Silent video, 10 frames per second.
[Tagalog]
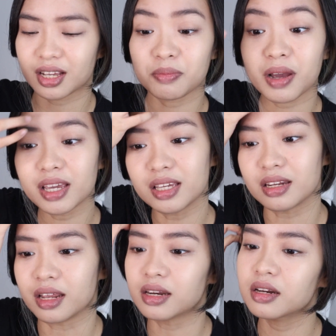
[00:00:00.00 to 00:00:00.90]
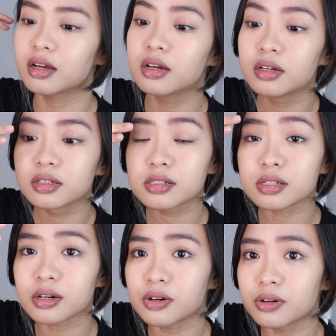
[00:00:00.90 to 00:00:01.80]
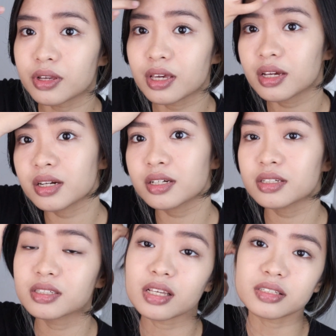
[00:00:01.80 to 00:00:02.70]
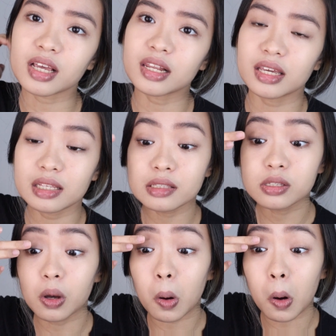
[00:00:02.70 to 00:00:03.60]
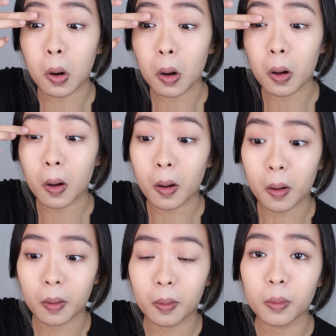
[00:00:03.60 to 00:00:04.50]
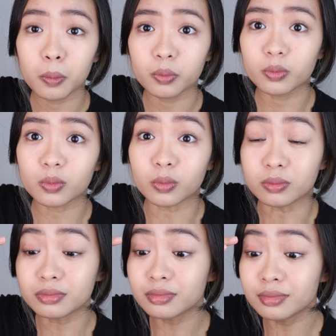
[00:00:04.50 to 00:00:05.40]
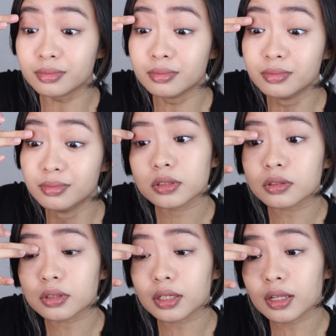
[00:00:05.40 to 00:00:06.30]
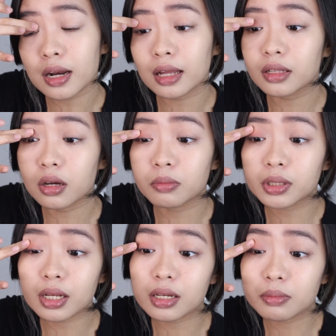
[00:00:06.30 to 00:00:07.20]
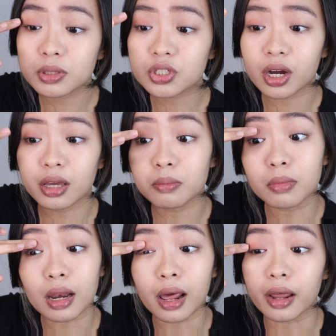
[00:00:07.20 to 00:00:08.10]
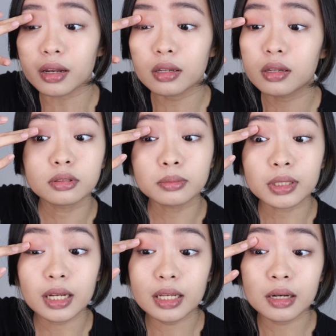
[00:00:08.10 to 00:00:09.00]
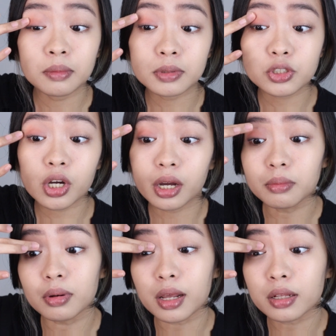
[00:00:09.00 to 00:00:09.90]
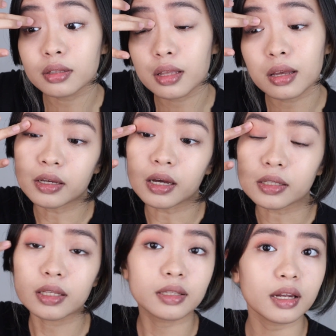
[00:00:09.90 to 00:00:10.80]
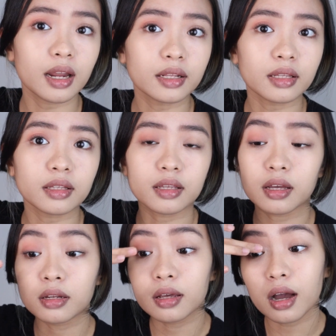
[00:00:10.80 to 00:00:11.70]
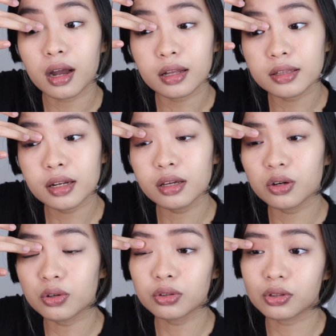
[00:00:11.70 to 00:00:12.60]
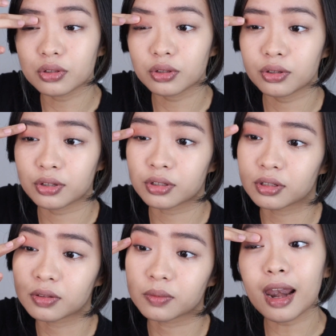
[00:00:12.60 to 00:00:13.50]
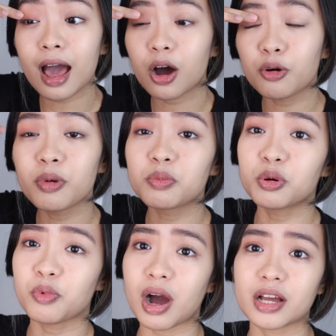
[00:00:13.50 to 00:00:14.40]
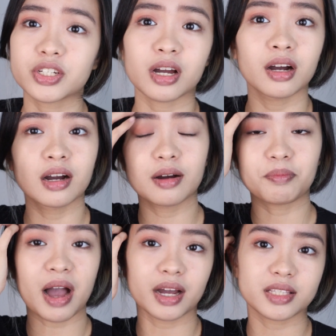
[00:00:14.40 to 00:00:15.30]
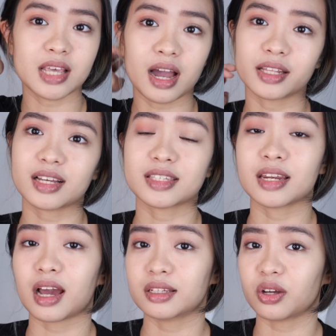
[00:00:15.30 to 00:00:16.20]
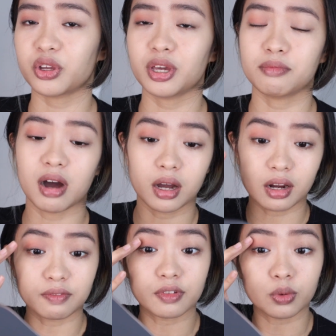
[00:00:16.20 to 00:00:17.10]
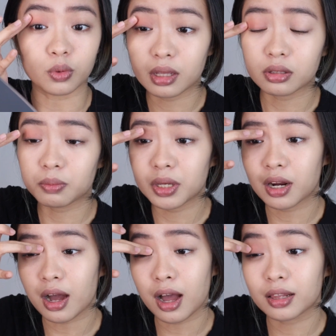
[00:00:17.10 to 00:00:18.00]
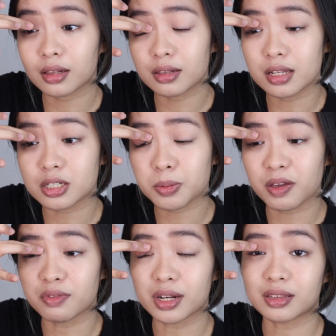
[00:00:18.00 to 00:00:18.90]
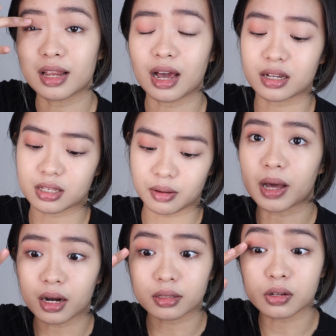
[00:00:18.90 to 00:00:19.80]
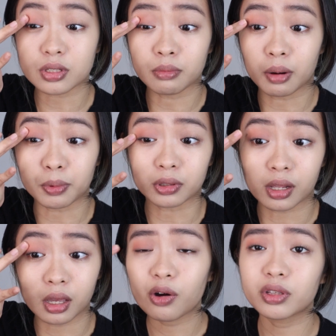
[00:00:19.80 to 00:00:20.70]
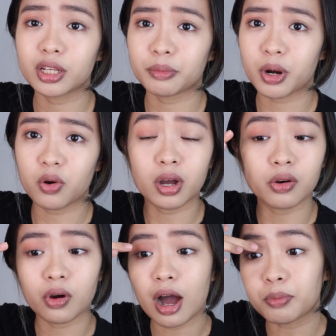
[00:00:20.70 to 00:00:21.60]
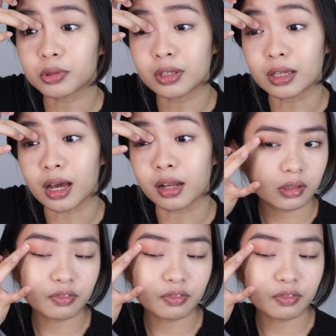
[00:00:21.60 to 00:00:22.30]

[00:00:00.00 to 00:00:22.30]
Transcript: sarap kainin. So, here's sa lid ko. Hmm. So, tignan natin kung madali ba siyang i-blend. Hmm, madali naman siyang i-blend. Ayan, tignan natin yan. Ang ganda ni Cotton. Kala ko magmumukha siyang pangit sa akin kasi nakita ko yung ibang review. Ito pinaka at least favorite nila kasi para daw sa maputi. Ako hindi naman ako ganong kaputian.